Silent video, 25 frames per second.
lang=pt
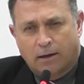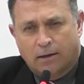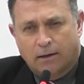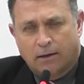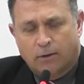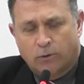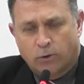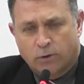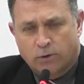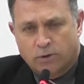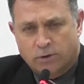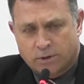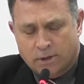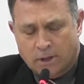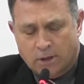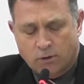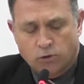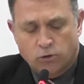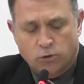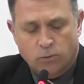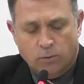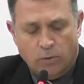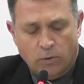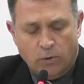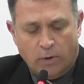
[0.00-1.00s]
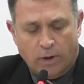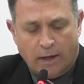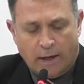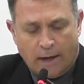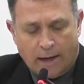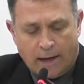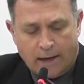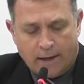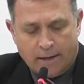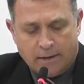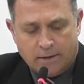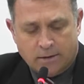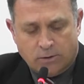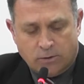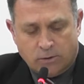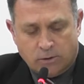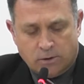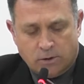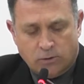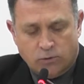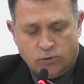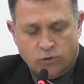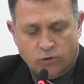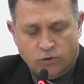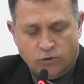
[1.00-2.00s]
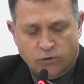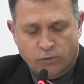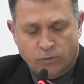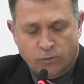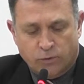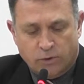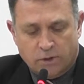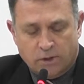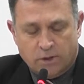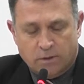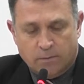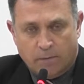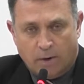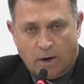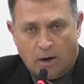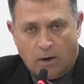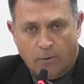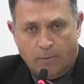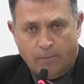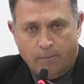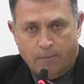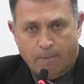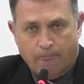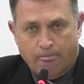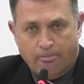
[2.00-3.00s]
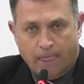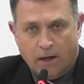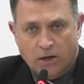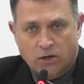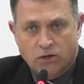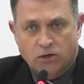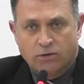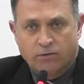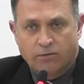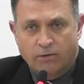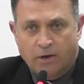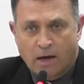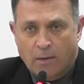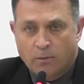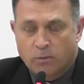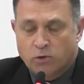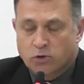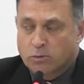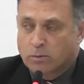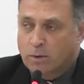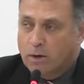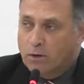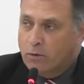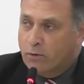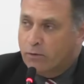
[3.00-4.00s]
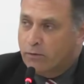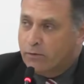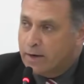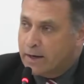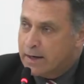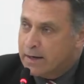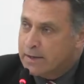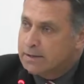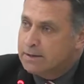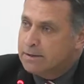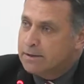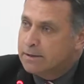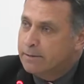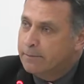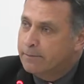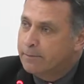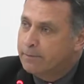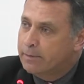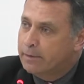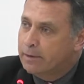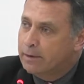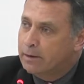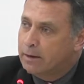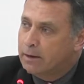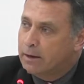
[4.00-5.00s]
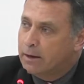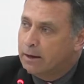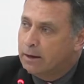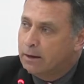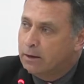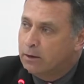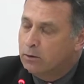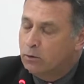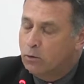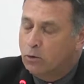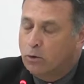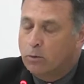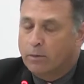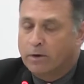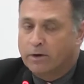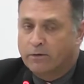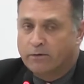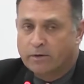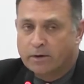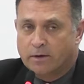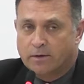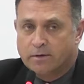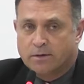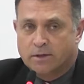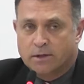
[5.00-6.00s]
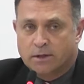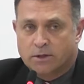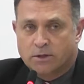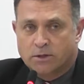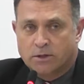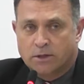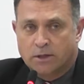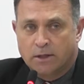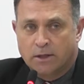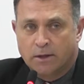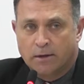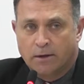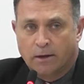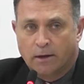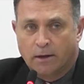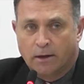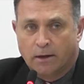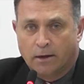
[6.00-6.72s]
de 800 mil reais ao Executivo Municipal e tivemos uma conversa né, com o prefeito Santim,